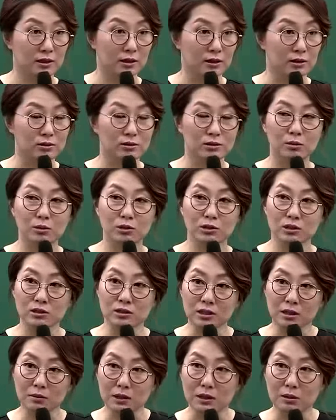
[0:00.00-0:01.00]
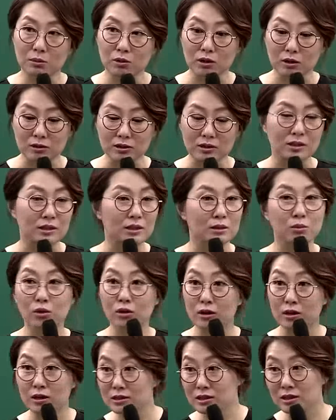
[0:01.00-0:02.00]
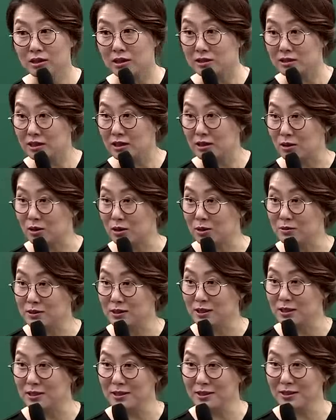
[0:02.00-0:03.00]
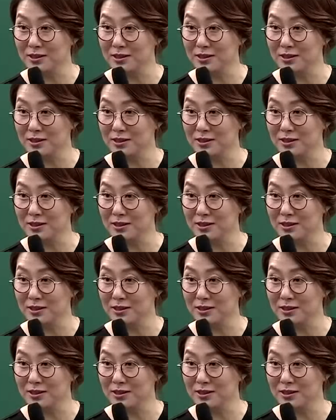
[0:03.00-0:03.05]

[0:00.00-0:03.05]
아, 선생님 어제 응답하러 보라고 했잖아요. 보라고 한 적 아니에요, 여러분들.